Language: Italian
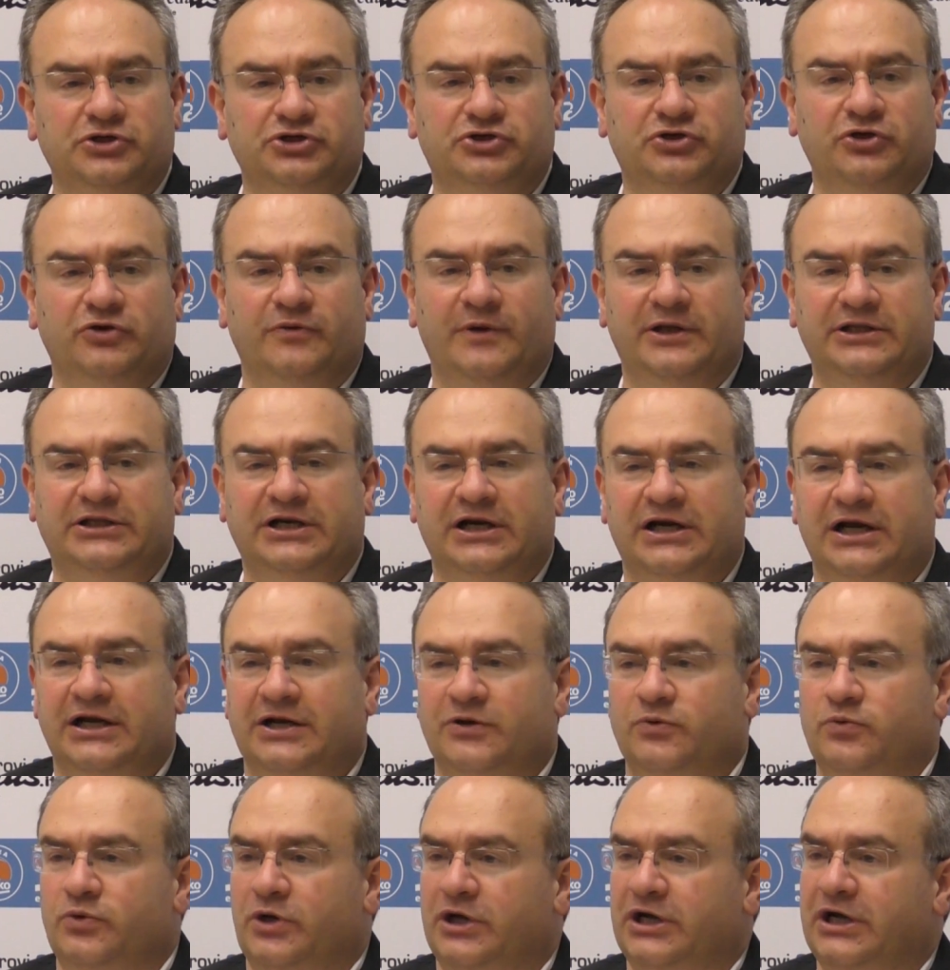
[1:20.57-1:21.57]
Cioè, secondo me tra
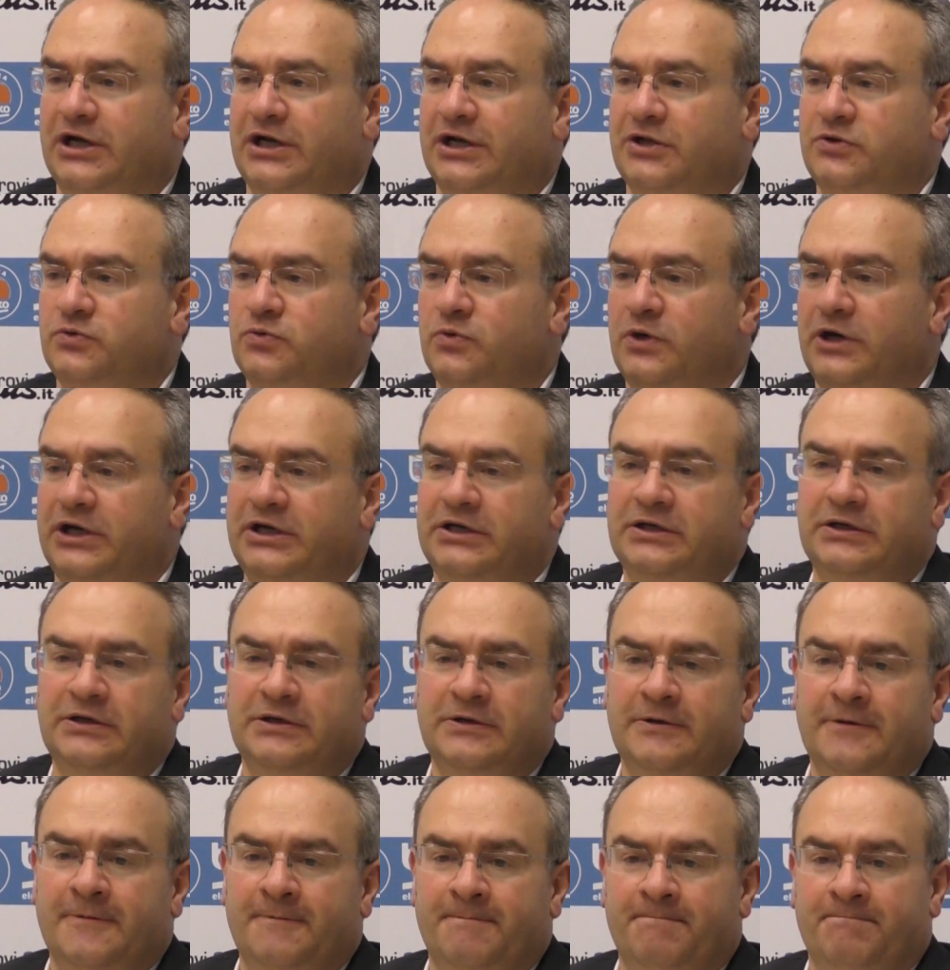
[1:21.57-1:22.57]
gara 1 e gara 2
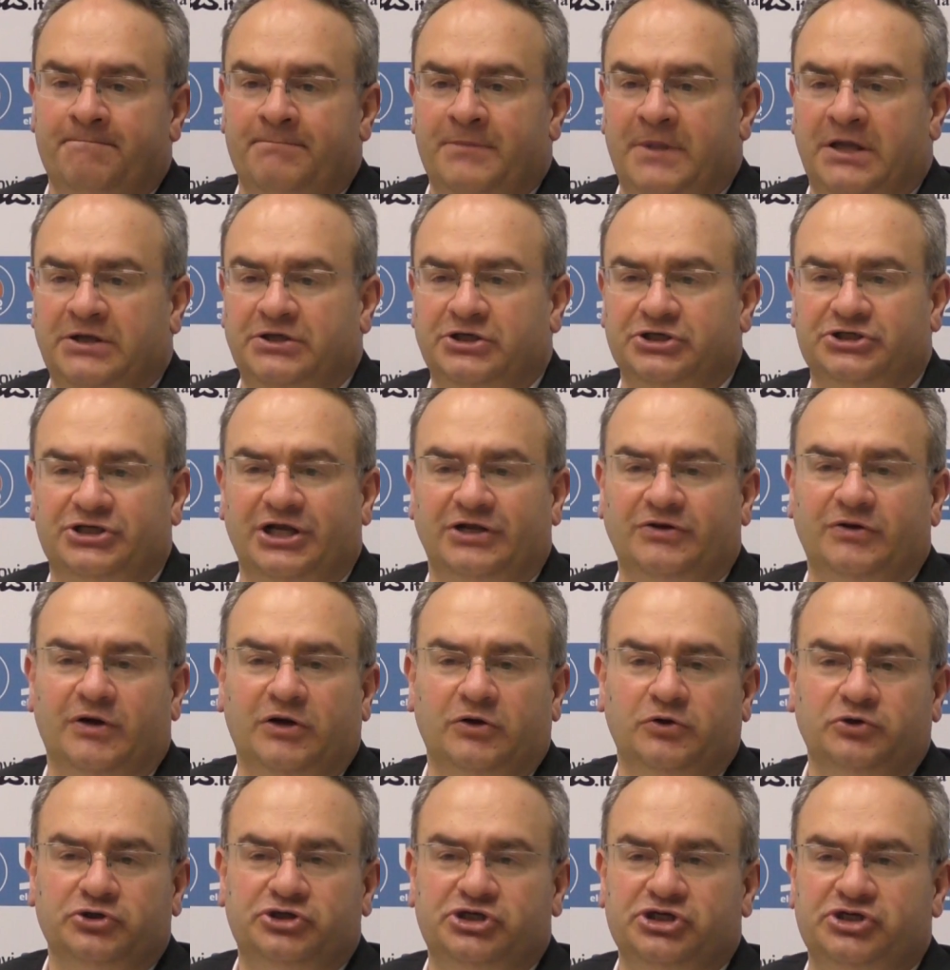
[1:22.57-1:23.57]
c'è stata
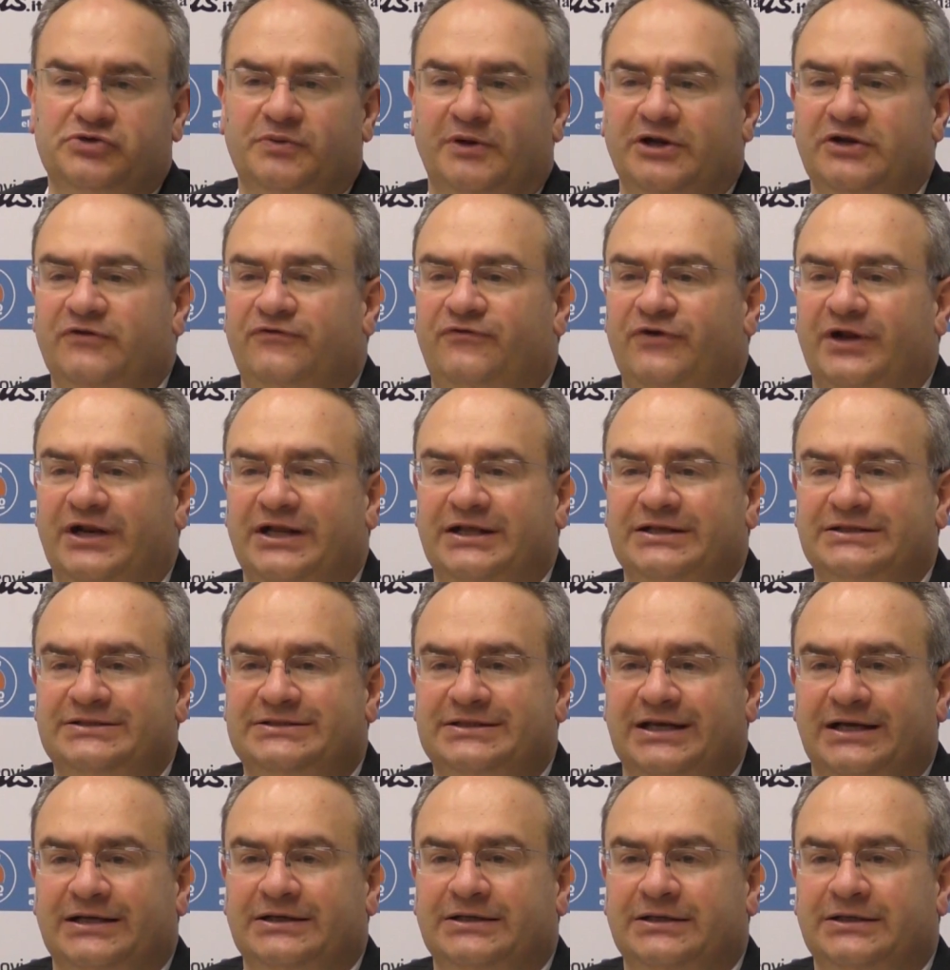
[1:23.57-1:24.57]
una grossissima
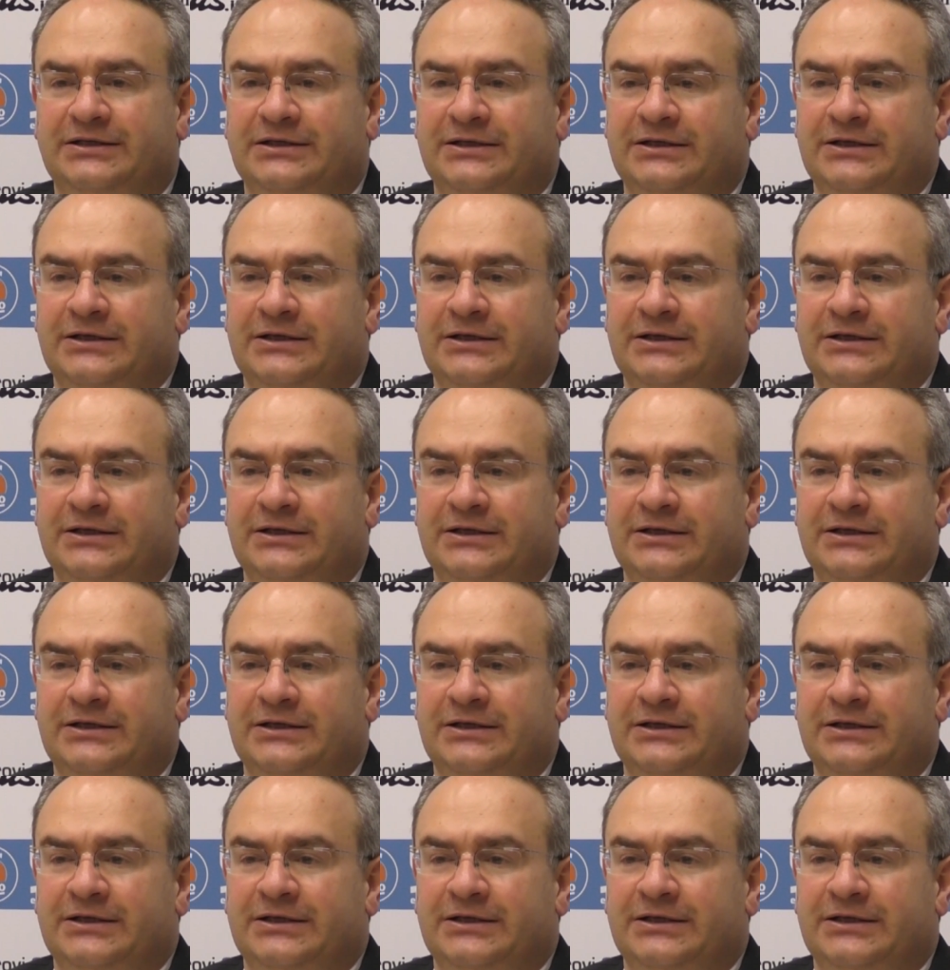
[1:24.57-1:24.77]
differenza.